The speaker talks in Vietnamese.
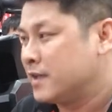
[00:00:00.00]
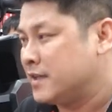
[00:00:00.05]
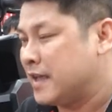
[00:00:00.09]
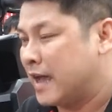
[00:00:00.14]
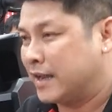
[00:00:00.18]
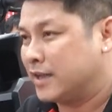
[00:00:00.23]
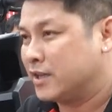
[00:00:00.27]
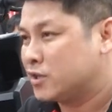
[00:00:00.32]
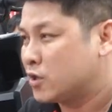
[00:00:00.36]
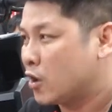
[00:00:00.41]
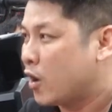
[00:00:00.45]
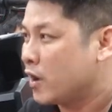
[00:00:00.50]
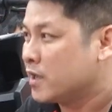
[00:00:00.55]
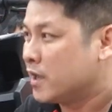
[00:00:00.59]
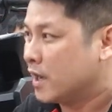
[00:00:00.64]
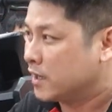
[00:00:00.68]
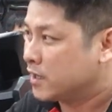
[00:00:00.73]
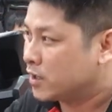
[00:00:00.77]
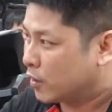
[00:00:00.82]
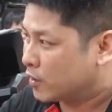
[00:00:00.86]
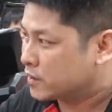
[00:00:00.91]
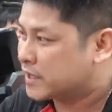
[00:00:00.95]
dành cho
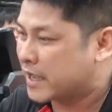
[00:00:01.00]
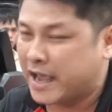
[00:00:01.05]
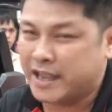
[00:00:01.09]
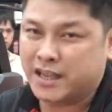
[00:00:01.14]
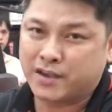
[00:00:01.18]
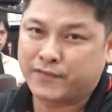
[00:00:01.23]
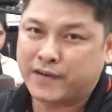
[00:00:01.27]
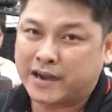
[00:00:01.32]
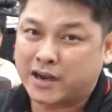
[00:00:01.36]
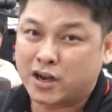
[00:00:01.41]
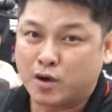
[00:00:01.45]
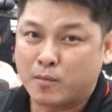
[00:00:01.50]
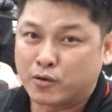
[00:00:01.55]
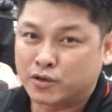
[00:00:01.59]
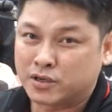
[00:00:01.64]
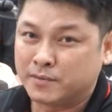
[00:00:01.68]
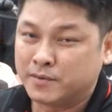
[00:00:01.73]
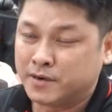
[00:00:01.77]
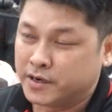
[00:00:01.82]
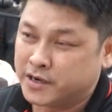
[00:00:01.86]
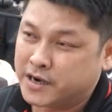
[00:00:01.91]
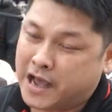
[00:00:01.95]
những loại xe như Vario một
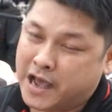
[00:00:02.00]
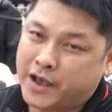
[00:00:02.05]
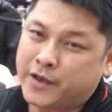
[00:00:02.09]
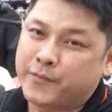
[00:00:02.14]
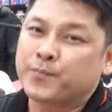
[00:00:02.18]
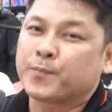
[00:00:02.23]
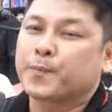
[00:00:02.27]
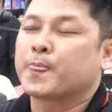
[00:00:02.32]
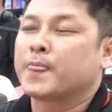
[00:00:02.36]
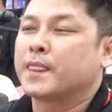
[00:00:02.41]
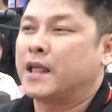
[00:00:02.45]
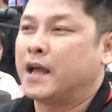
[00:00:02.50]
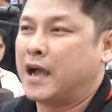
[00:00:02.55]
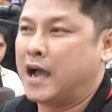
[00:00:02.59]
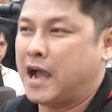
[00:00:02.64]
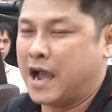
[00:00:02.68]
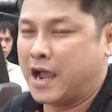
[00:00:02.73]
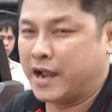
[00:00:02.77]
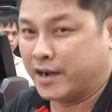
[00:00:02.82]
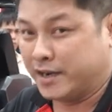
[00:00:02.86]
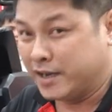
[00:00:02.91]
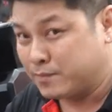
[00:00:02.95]
sáu mươi nè,
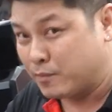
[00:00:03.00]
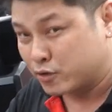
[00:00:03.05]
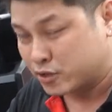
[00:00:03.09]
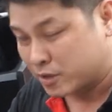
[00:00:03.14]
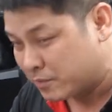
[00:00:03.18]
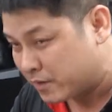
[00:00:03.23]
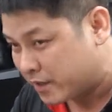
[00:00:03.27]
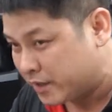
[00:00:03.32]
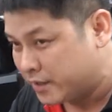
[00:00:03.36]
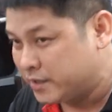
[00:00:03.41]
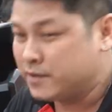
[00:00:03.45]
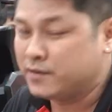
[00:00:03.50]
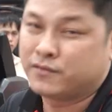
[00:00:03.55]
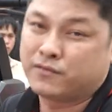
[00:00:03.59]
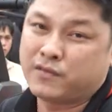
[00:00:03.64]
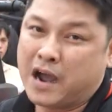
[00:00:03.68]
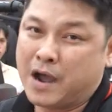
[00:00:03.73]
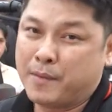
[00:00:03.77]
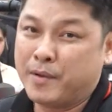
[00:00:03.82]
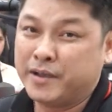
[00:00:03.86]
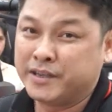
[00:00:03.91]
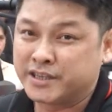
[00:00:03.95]
à, Clip một sáu mươi
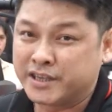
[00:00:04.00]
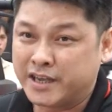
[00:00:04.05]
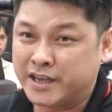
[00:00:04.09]
và bê